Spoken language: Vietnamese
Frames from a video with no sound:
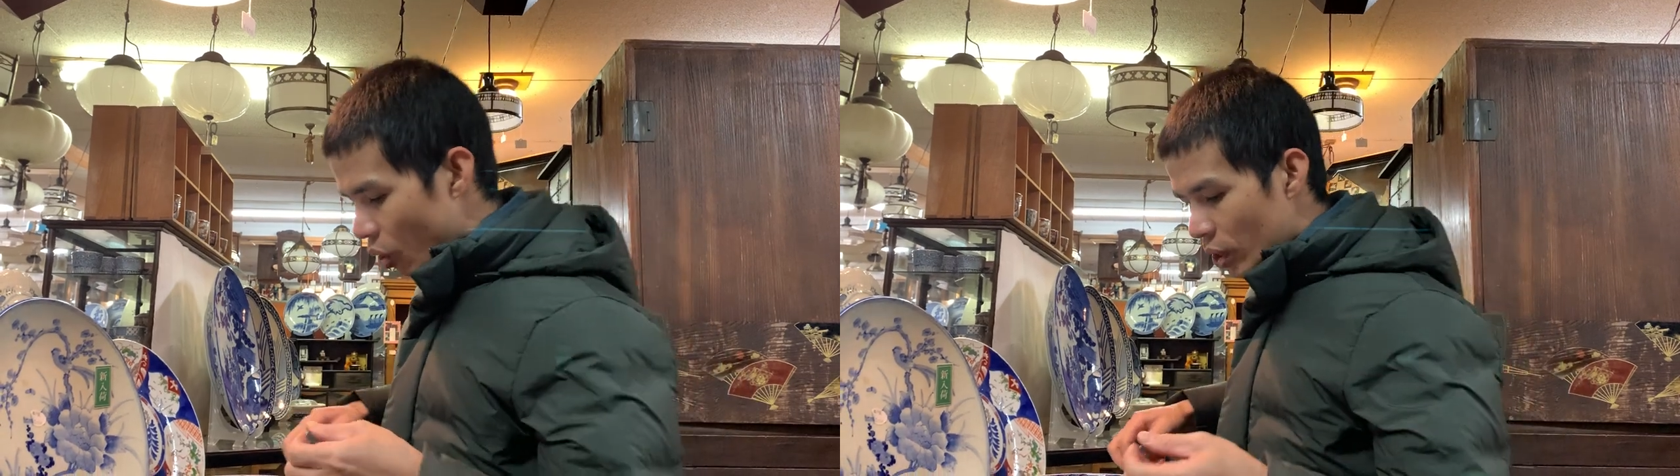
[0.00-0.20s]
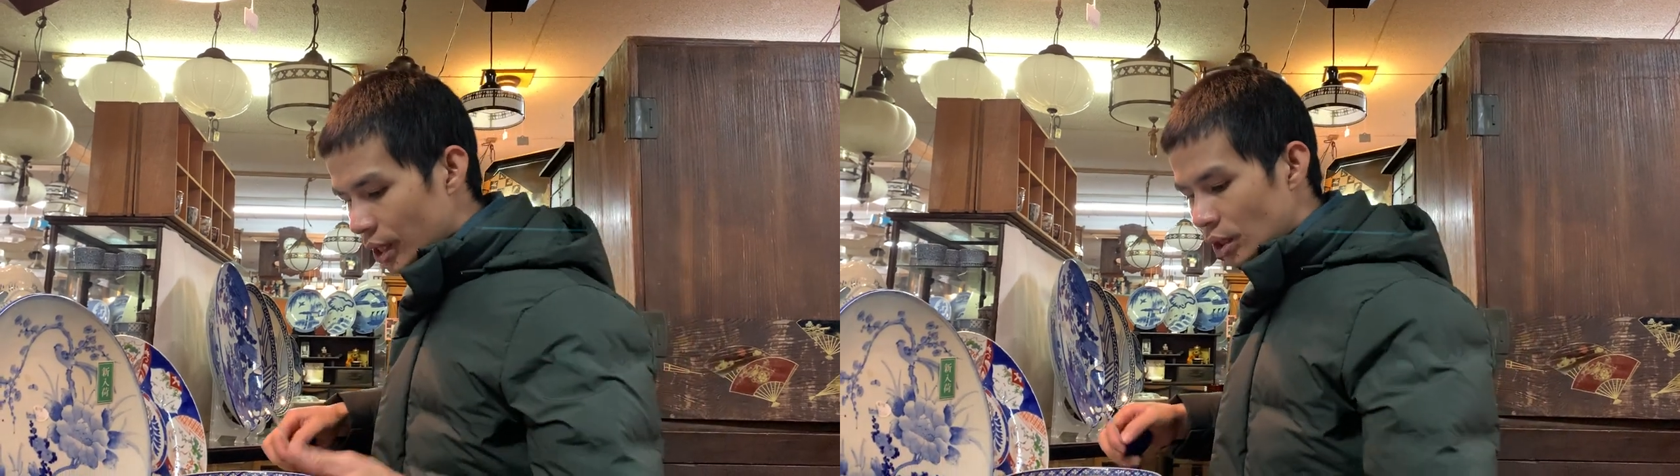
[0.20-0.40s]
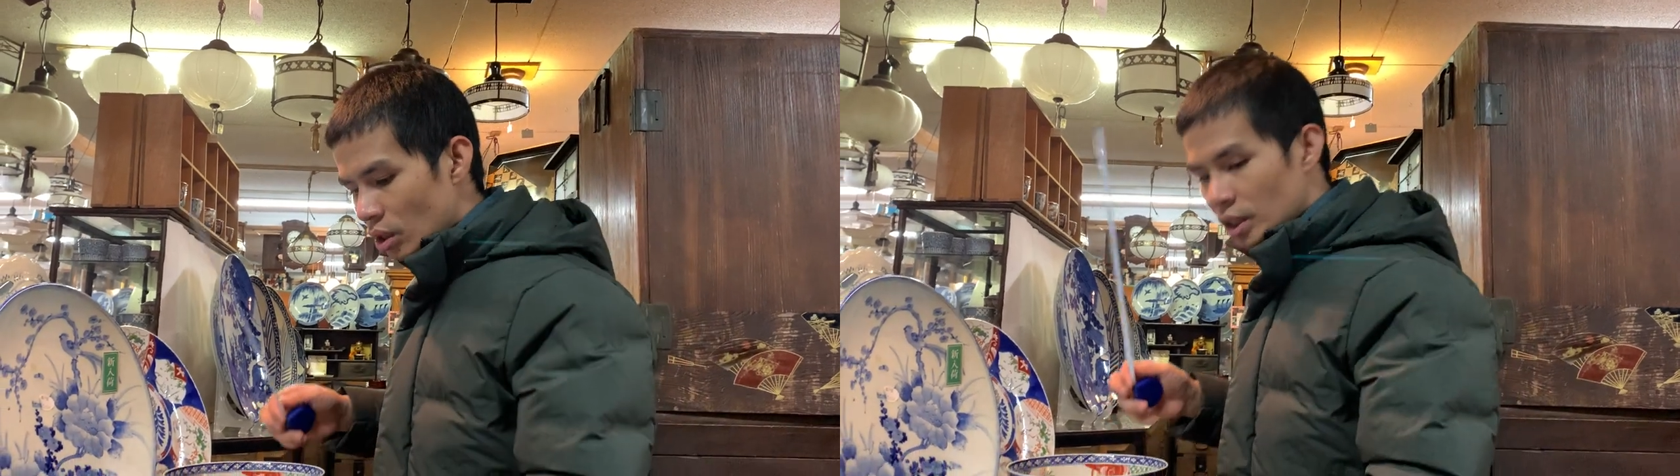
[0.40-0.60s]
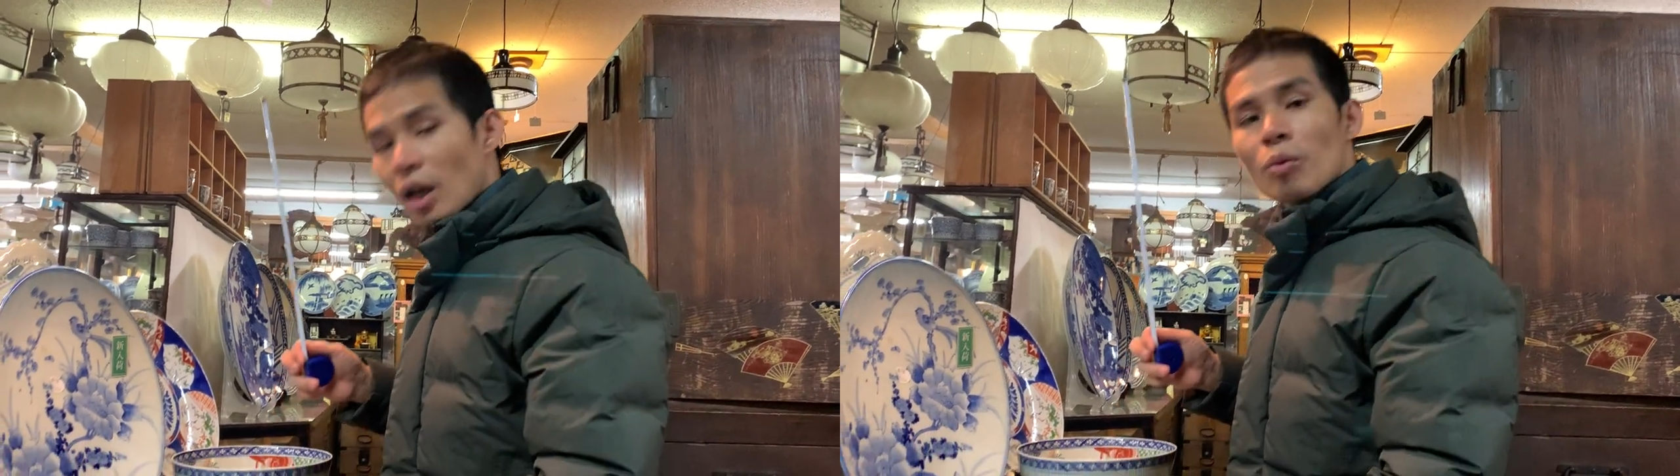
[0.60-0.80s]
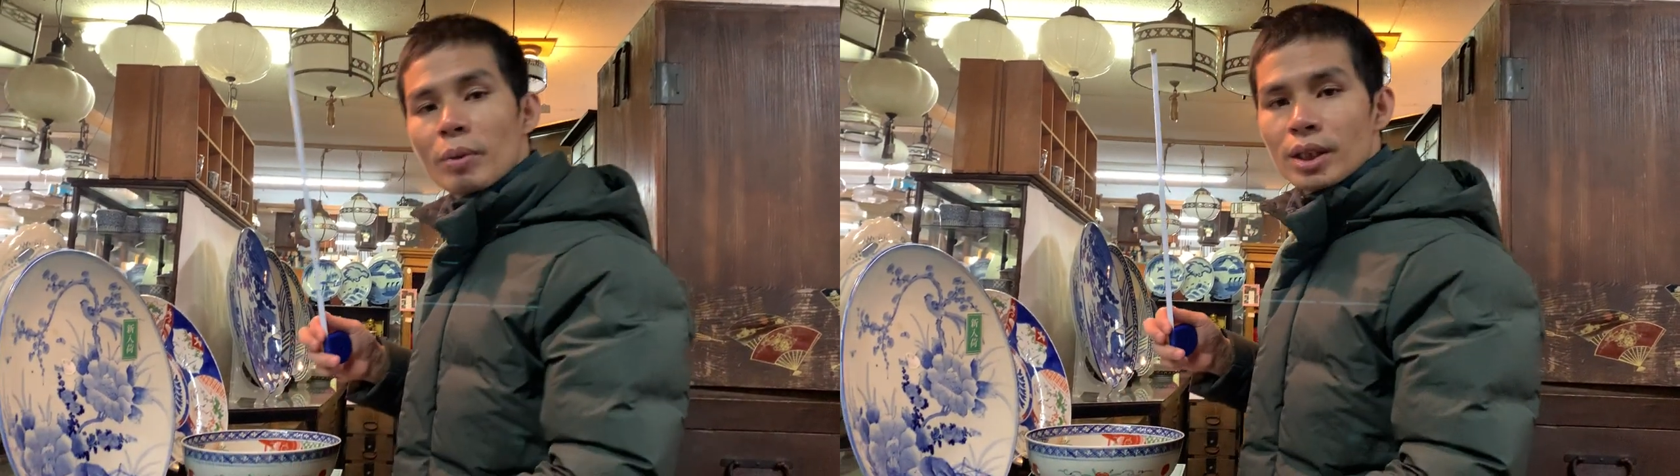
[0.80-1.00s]
đo kích thước
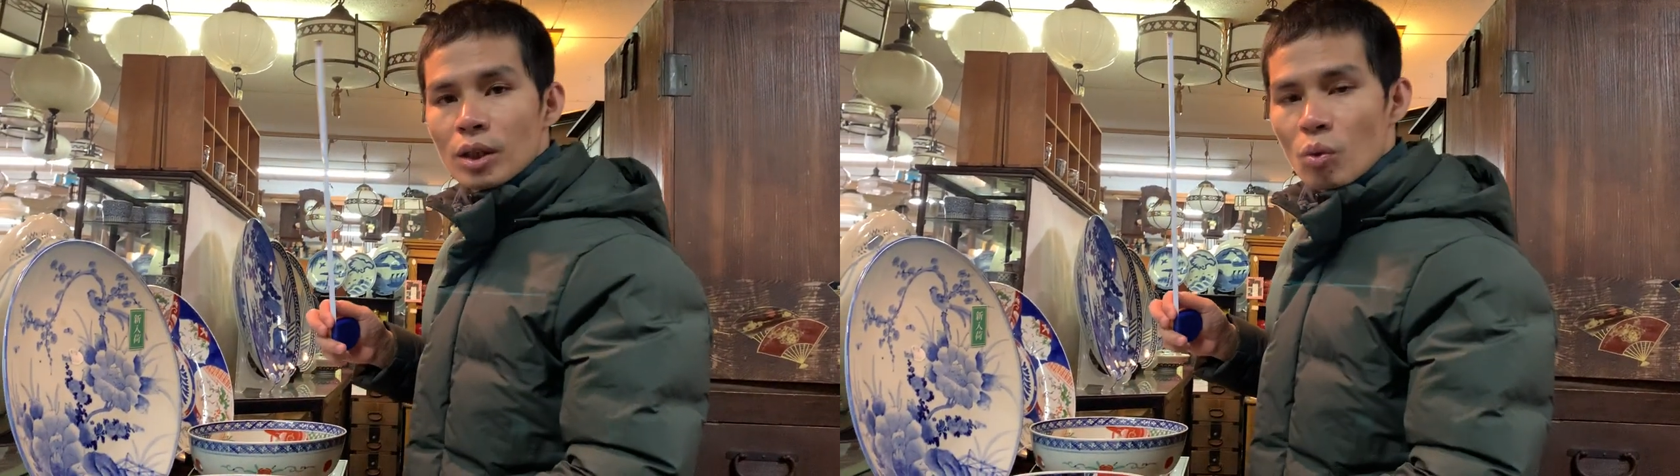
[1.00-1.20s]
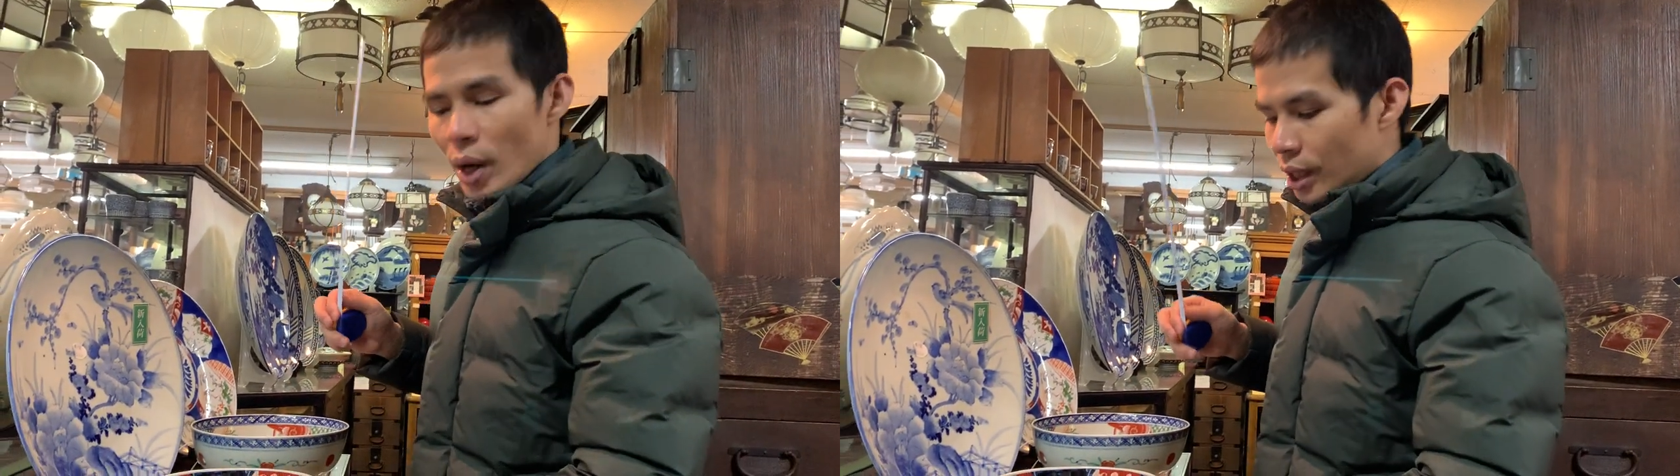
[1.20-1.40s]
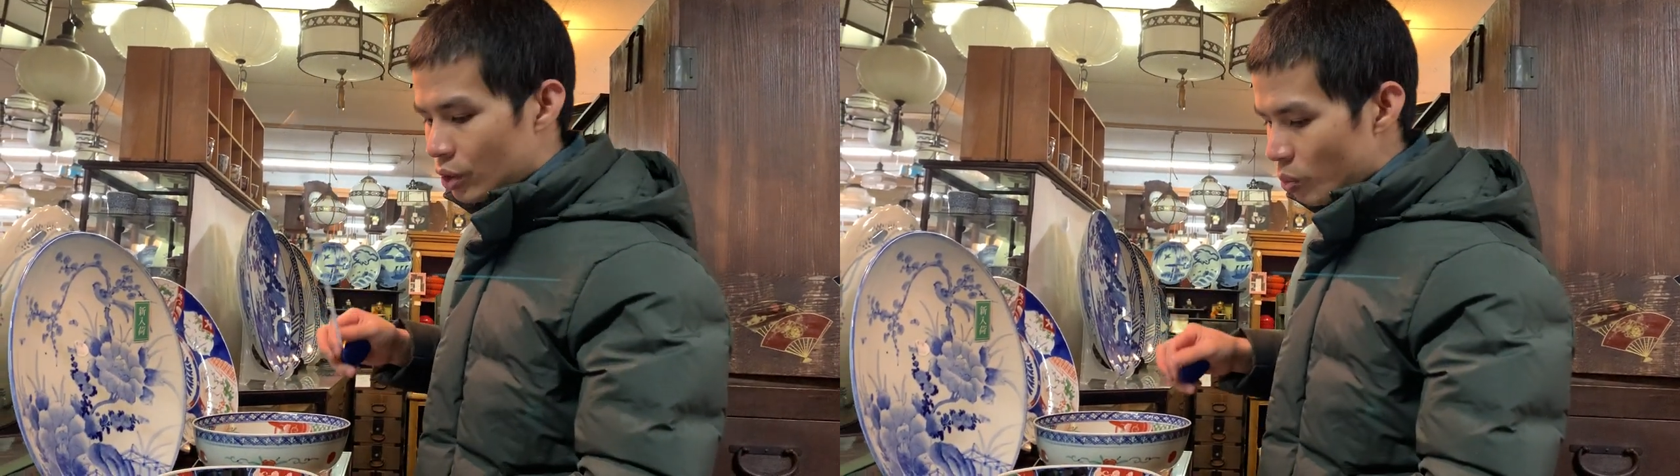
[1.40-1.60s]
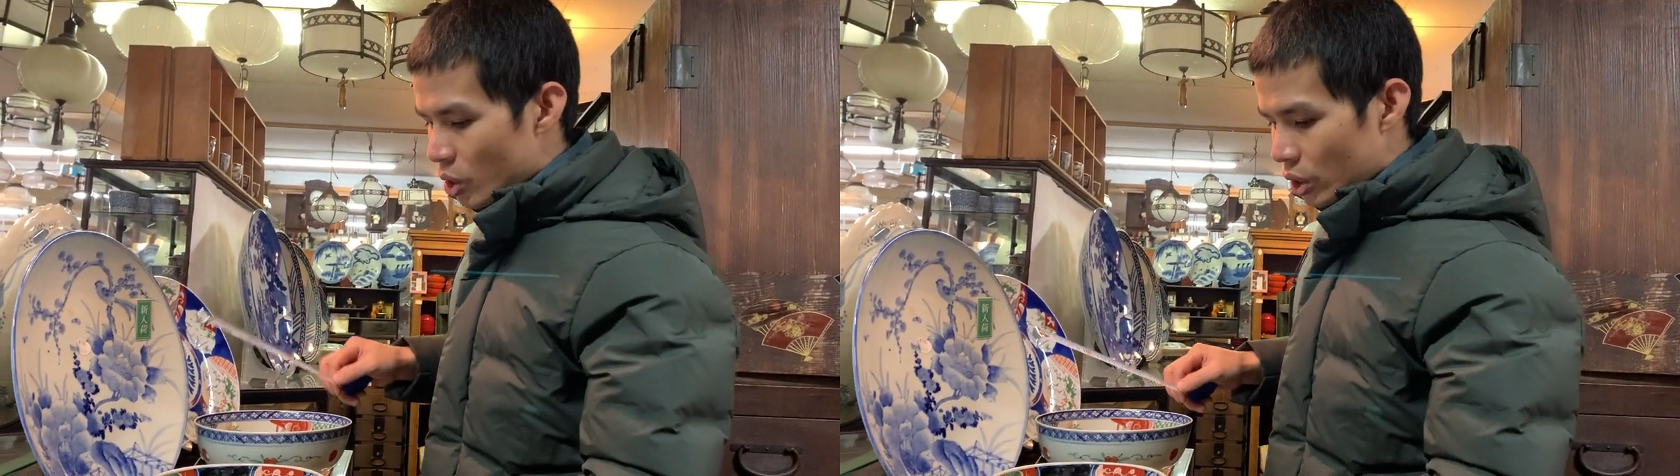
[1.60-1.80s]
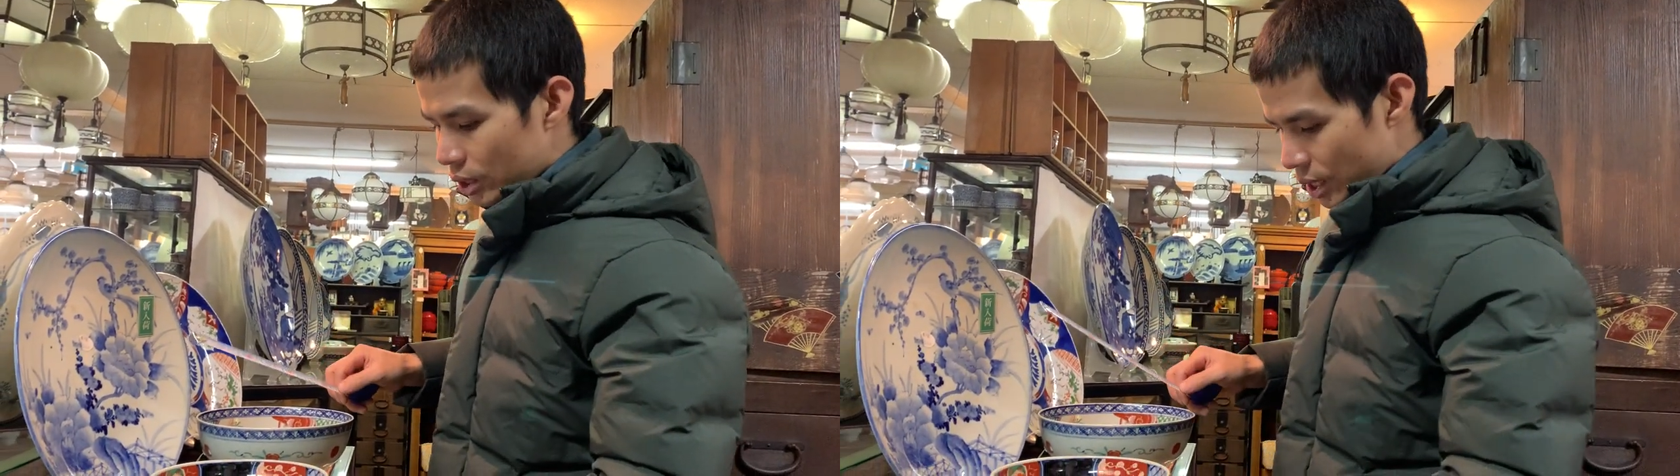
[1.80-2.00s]
xong mình sẽ quay cho
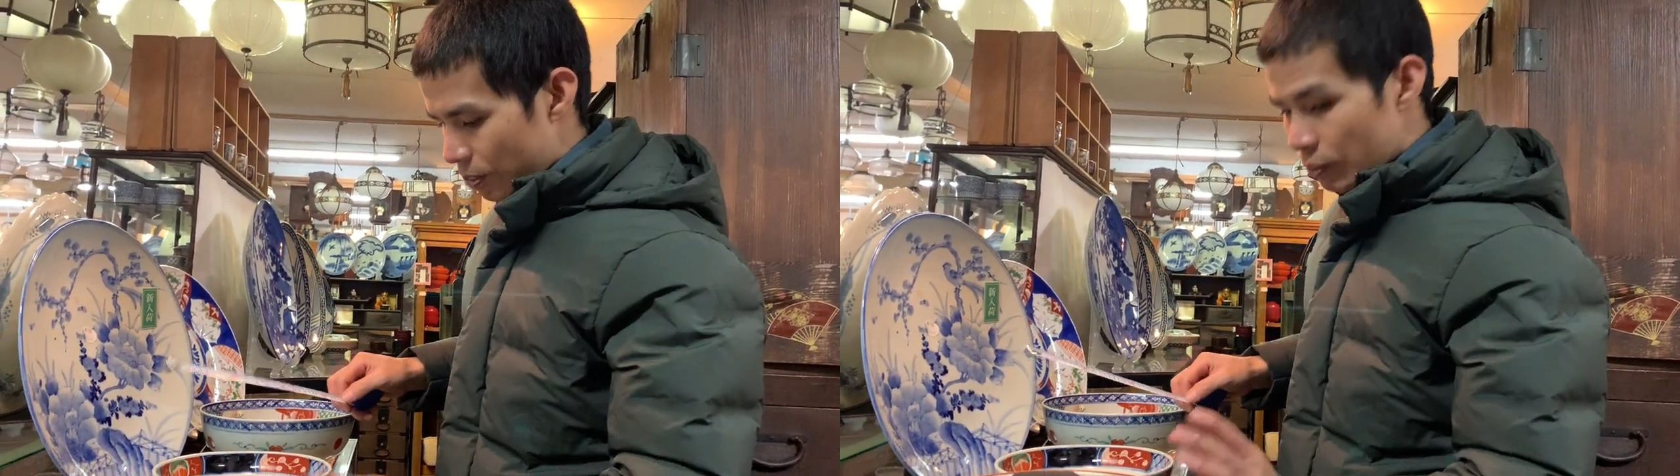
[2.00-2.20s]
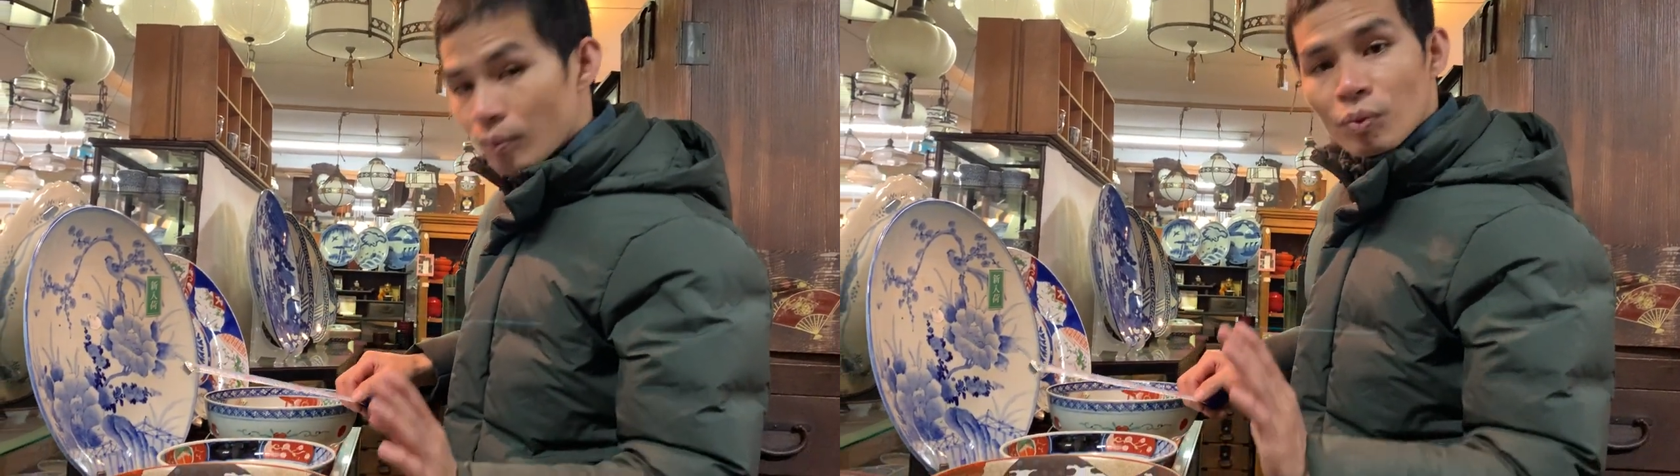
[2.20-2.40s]
mọi người xem